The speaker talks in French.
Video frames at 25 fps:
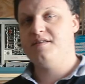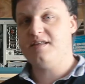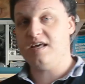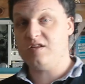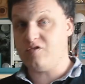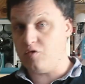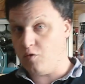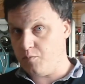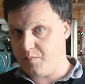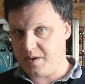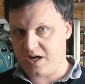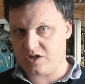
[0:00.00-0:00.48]

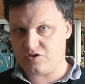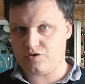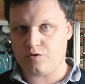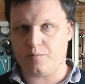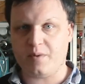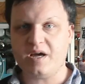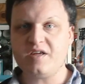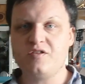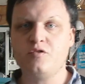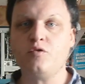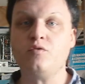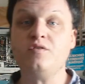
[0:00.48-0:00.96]
Cette
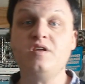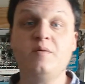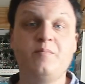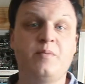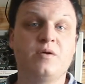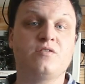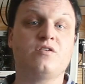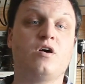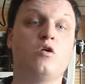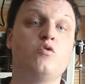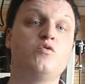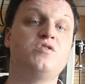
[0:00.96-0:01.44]
perturbation
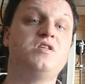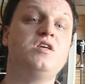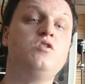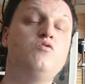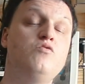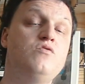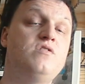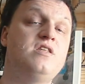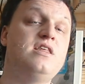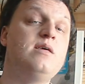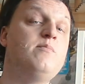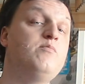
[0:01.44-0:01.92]
dépendra aussi
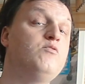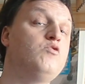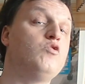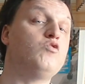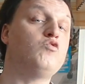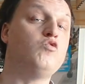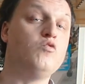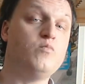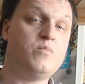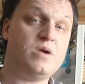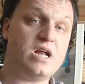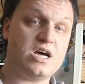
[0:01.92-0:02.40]
du type de
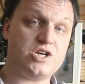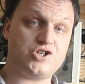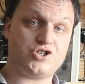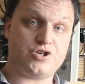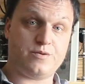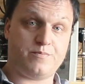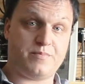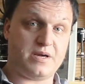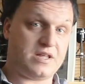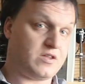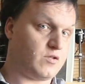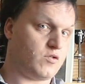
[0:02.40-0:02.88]
couplage,
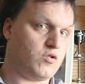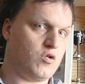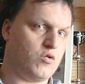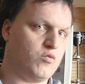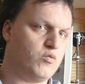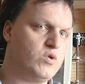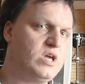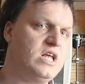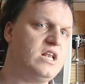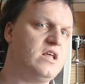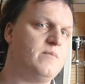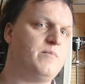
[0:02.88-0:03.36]
parce que
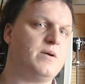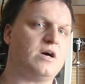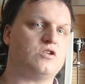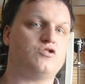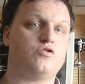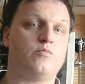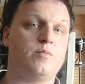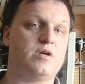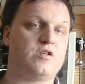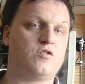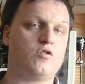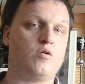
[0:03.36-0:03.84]
oui, les
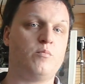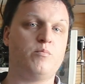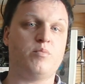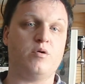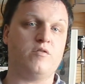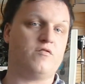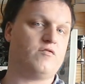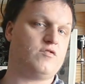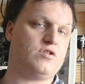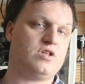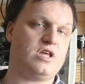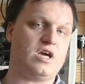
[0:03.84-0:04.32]
perturbations
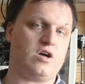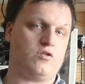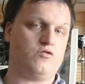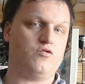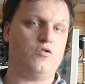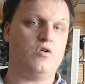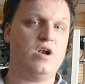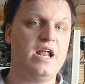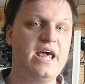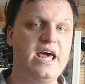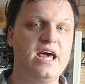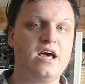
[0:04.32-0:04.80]
peuvent venir
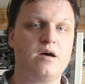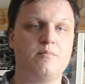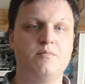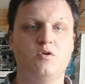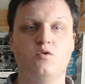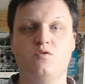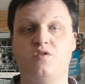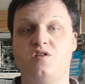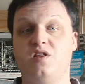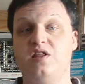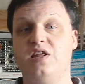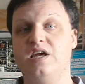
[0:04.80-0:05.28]
de l'air, mais
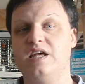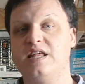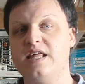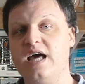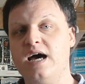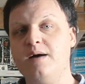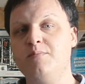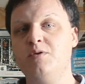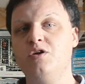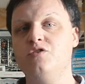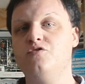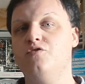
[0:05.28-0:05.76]
aussi des
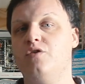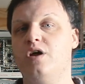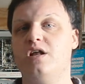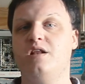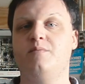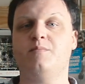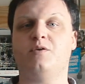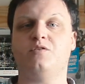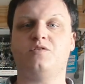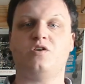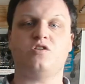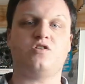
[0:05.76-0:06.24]
câbles, de
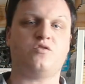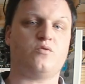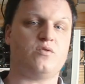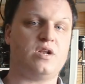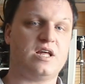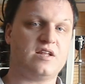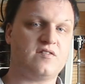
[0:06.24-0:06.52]
l'alimentation